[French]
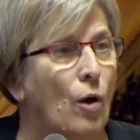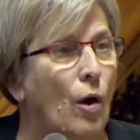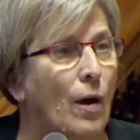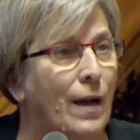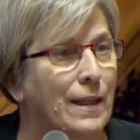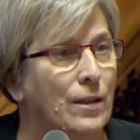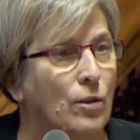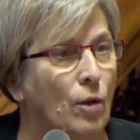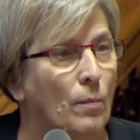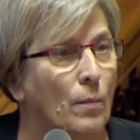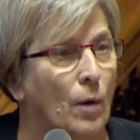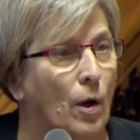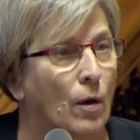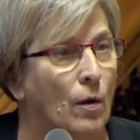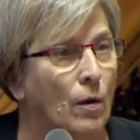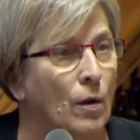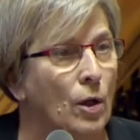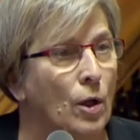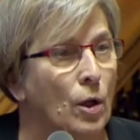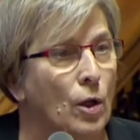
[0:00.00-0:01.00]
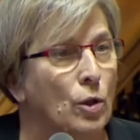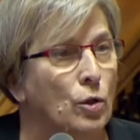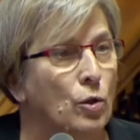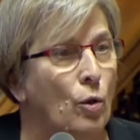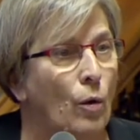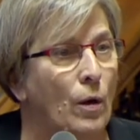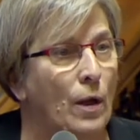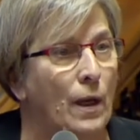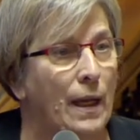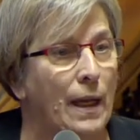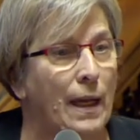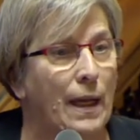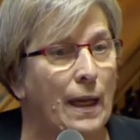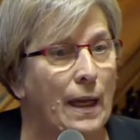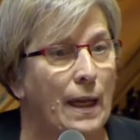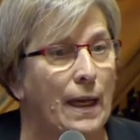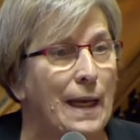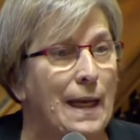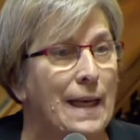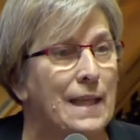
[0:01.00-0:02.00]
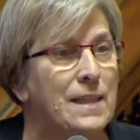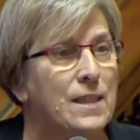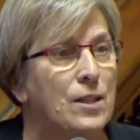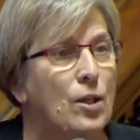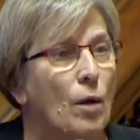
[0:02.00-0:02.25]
correctement. Et, et les